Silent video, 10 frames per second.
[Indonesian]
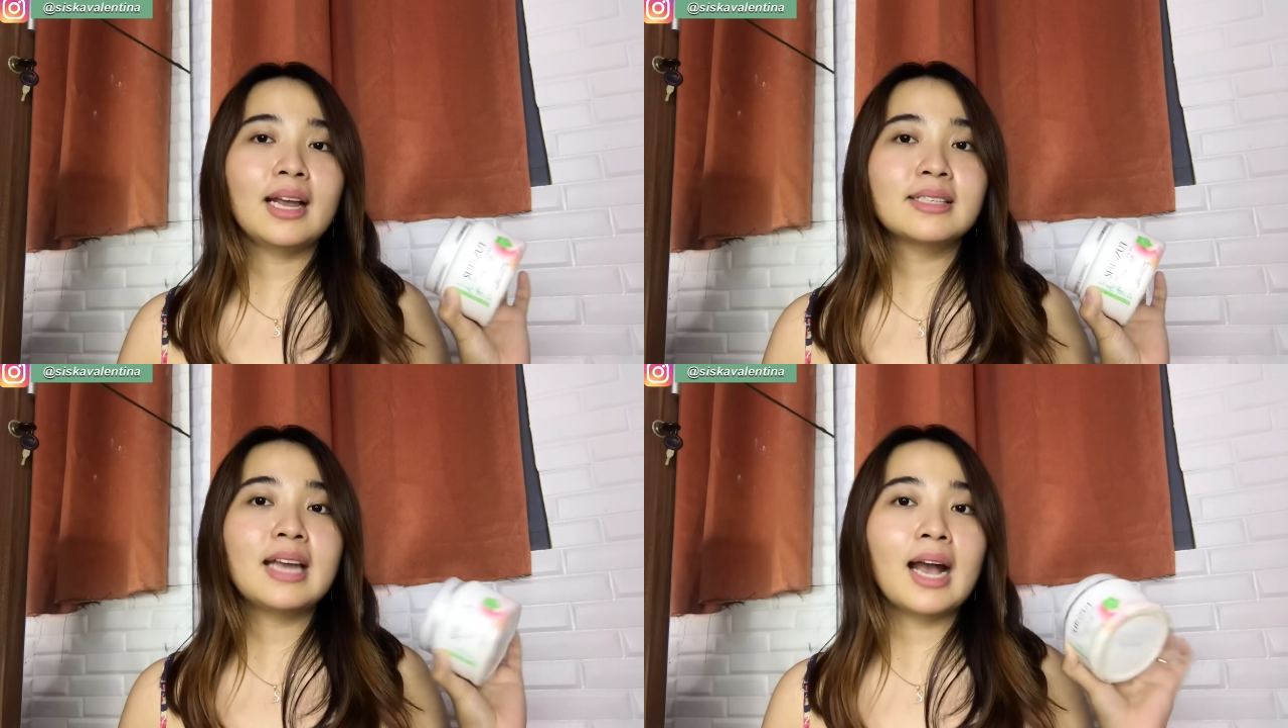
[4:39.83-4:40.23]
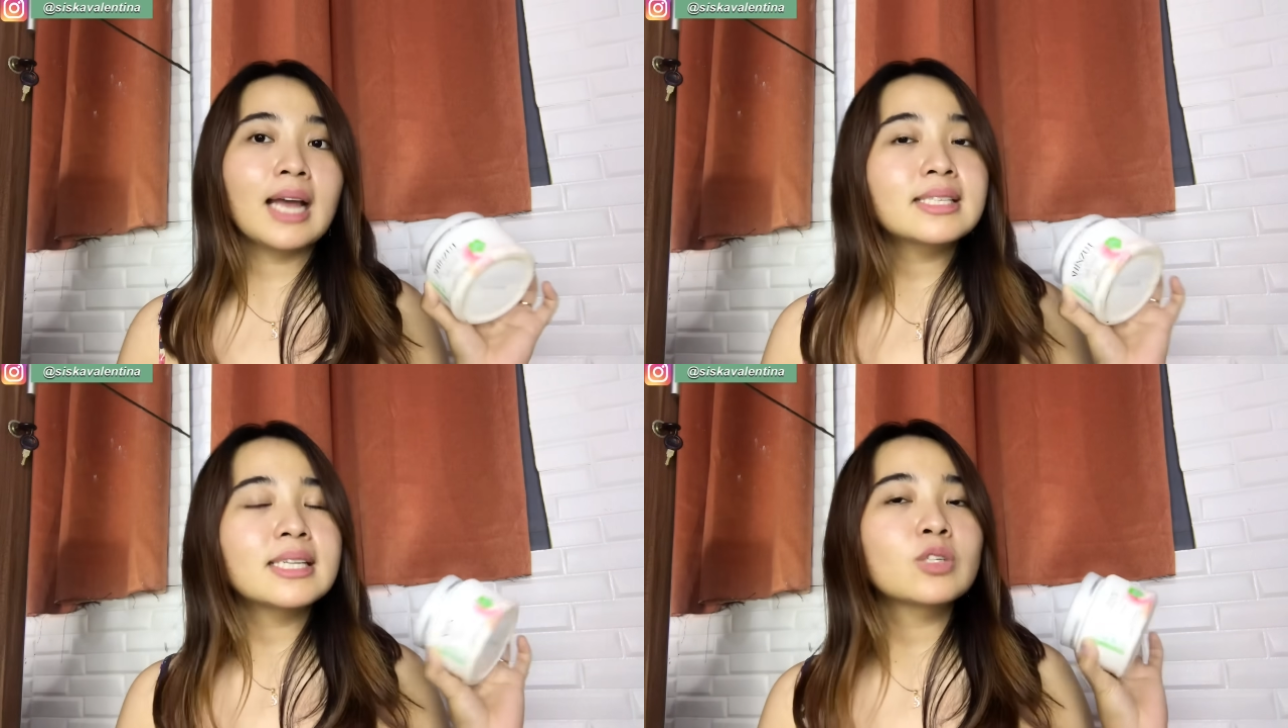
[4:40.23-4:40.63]
nah
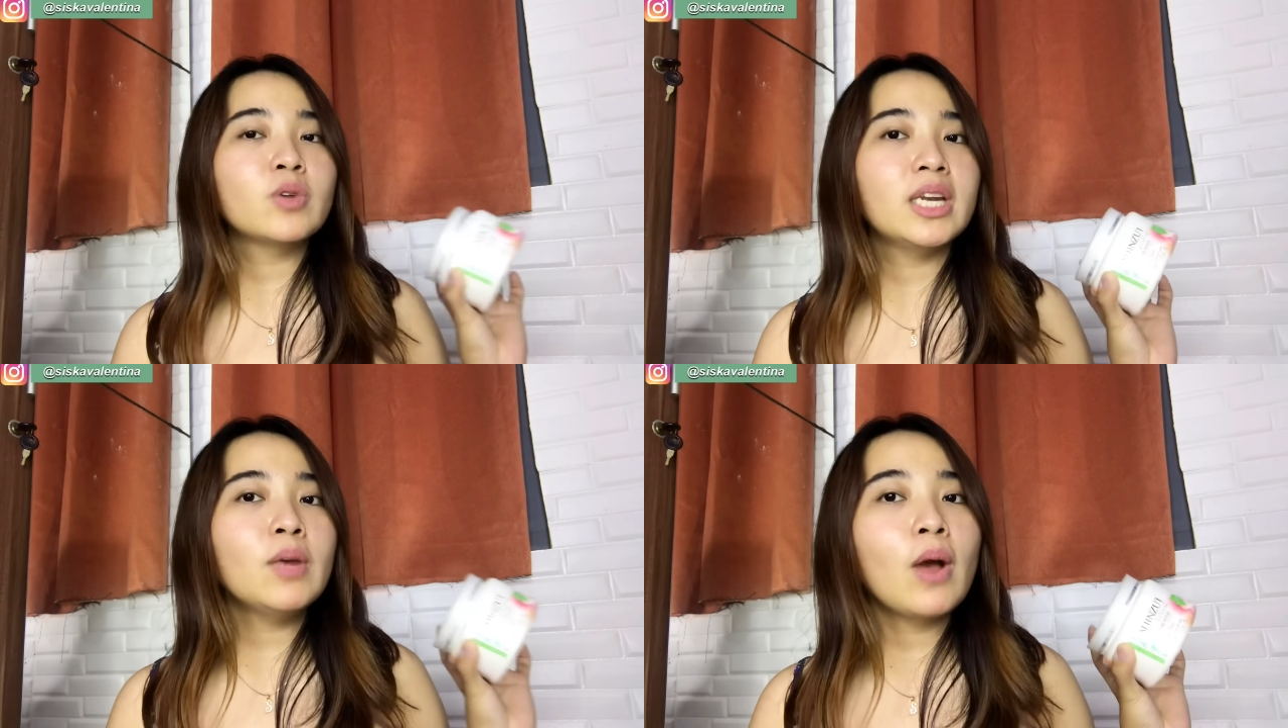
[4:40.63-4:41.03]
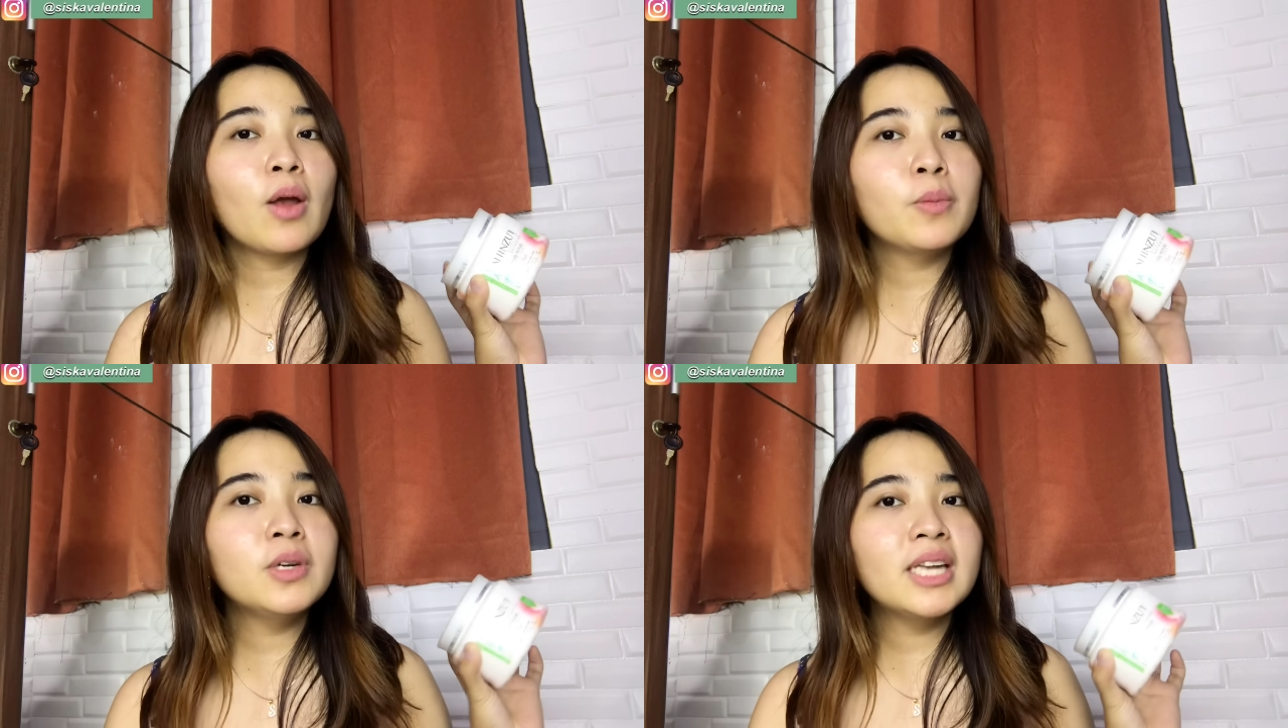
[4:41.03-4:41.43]
sedangkan Shinsu ini
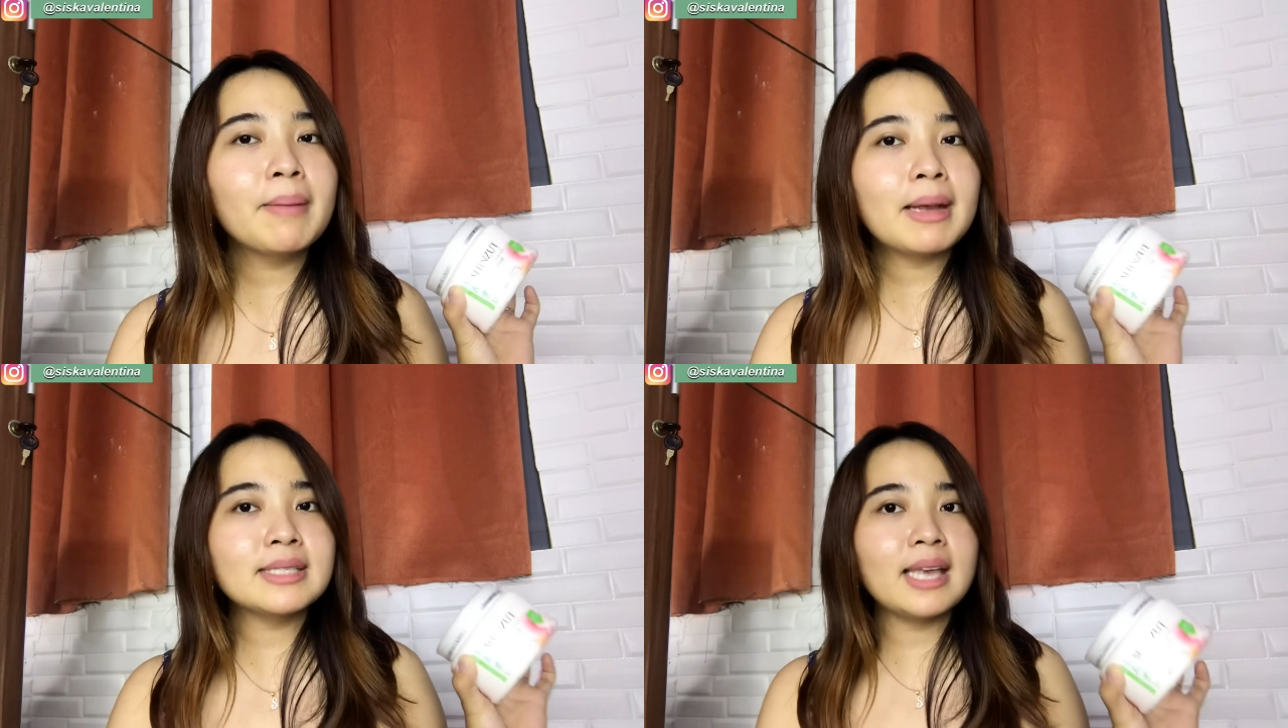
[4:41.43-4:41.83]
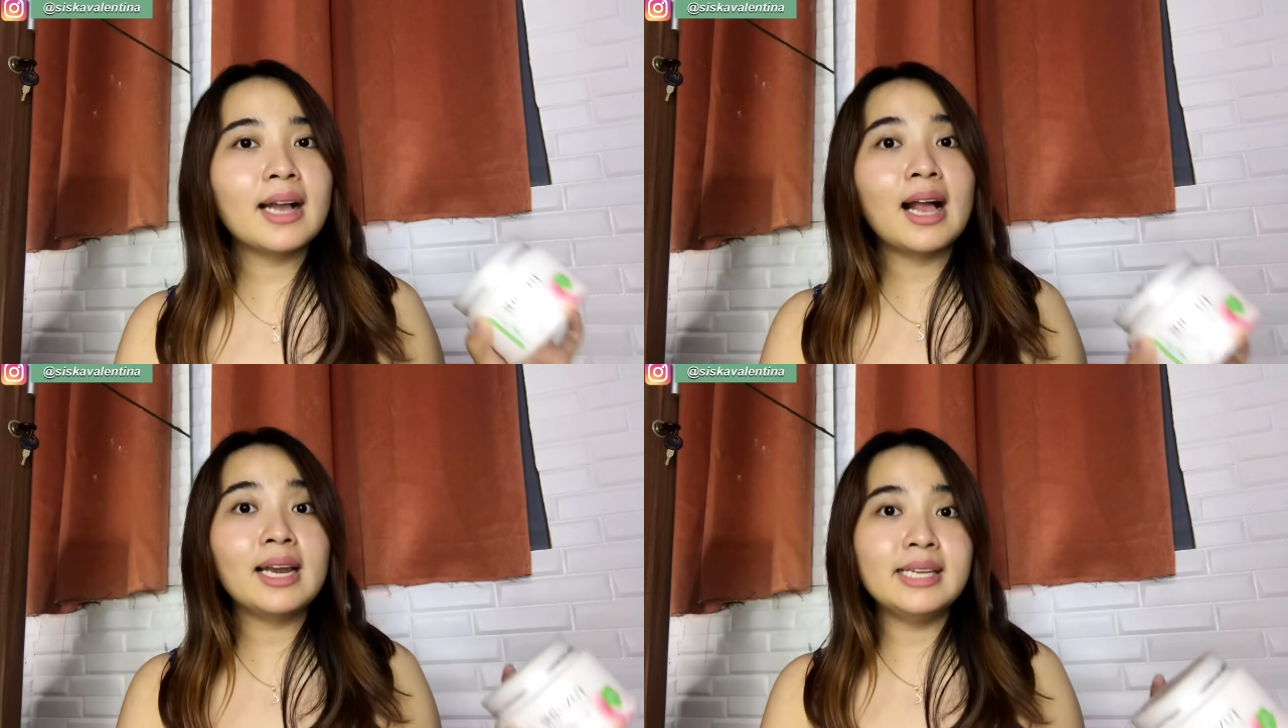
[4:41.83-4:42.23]
walaupun dia masih
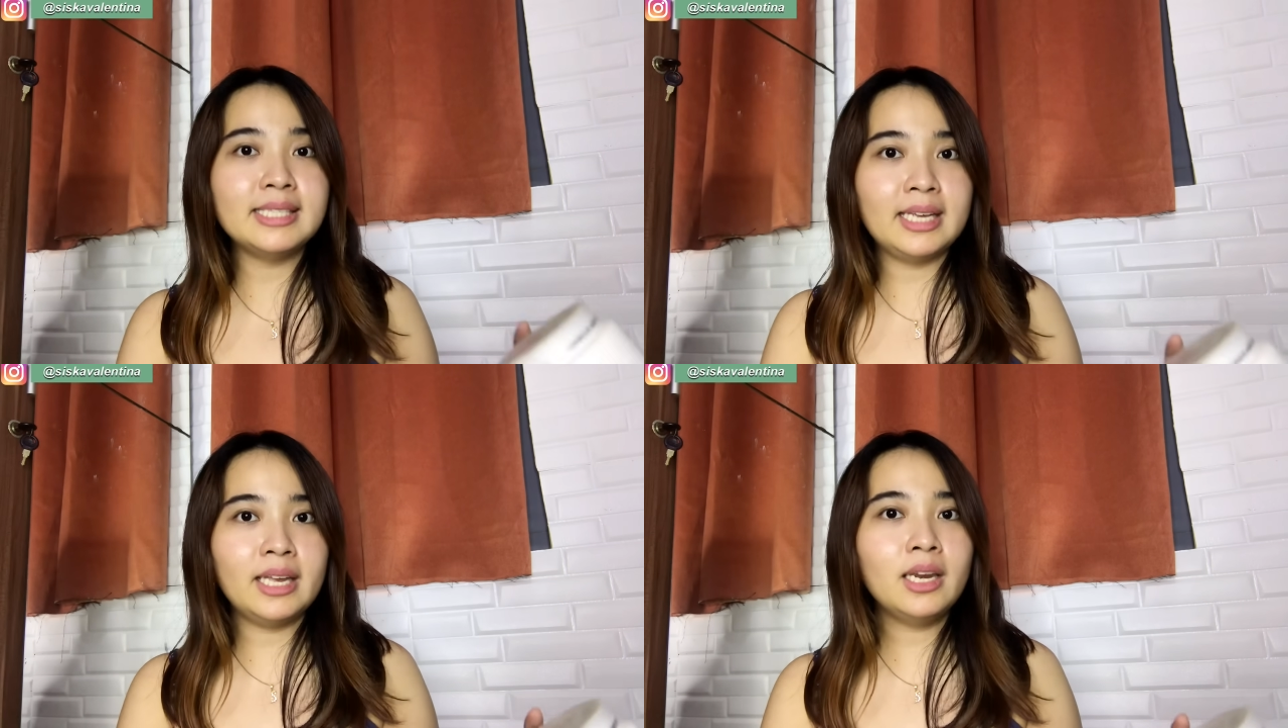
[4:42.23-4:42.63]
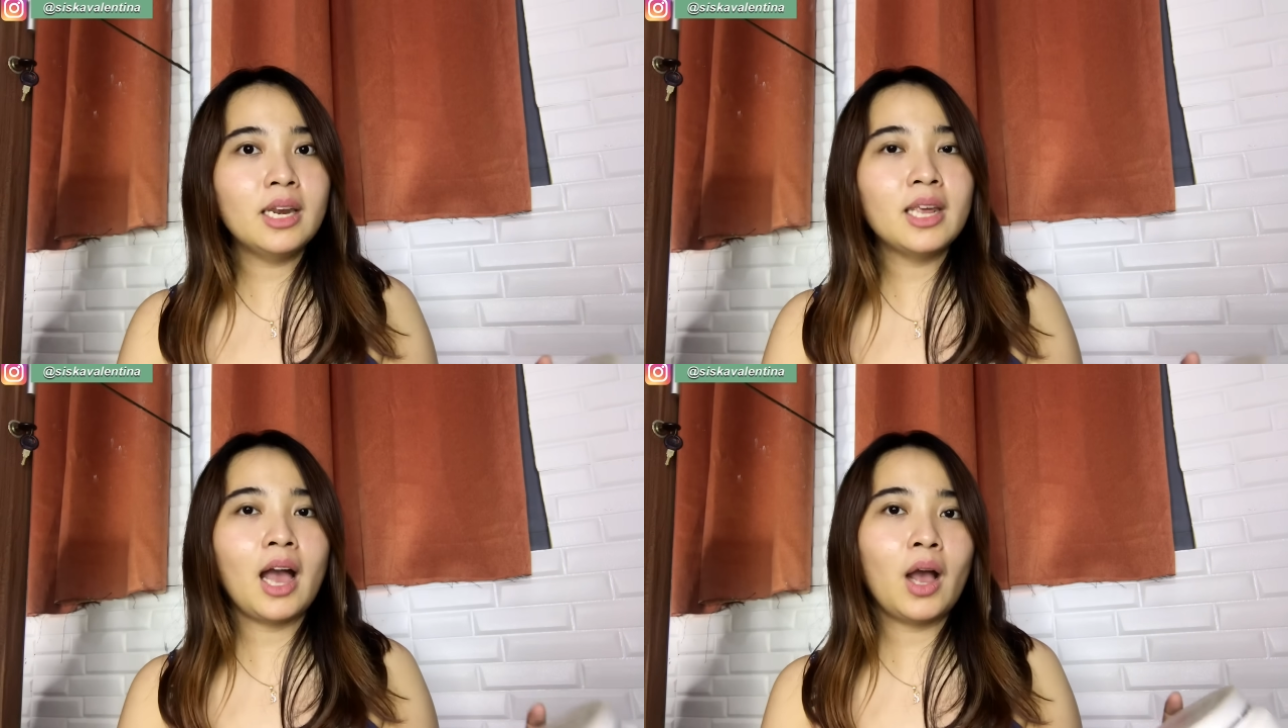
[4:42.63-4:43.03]
agak licin
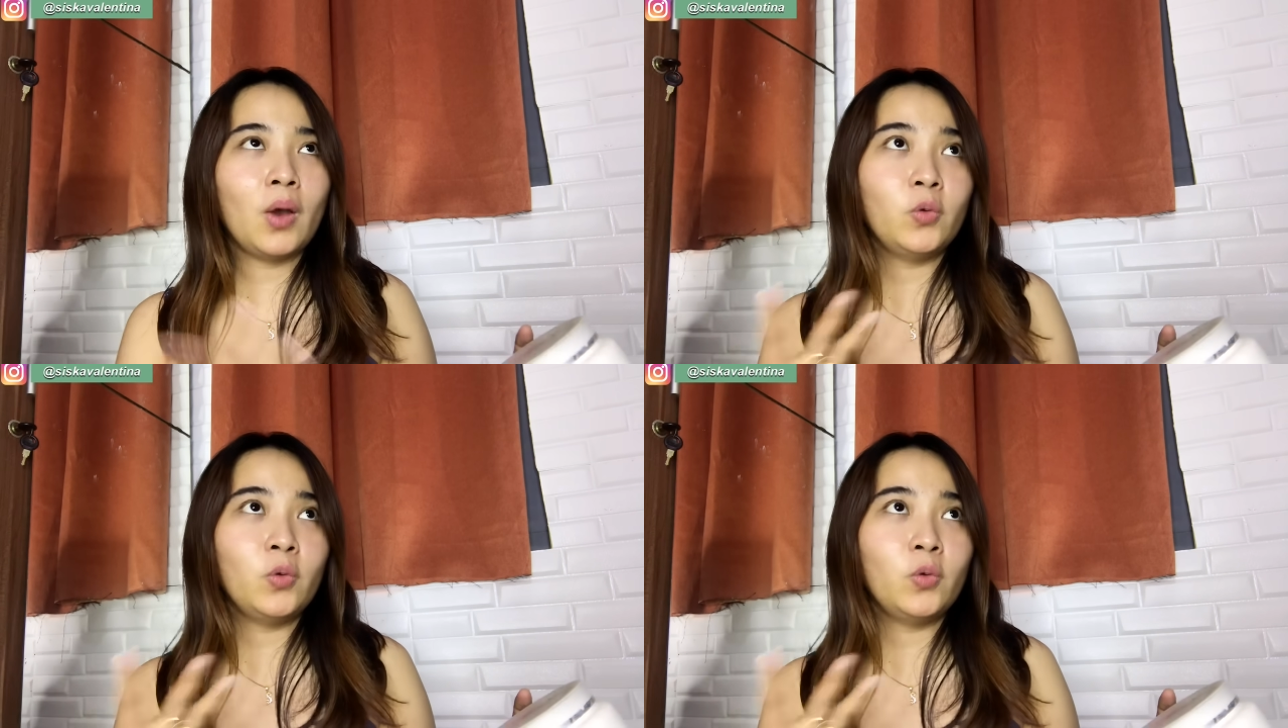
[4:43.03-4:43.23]
yang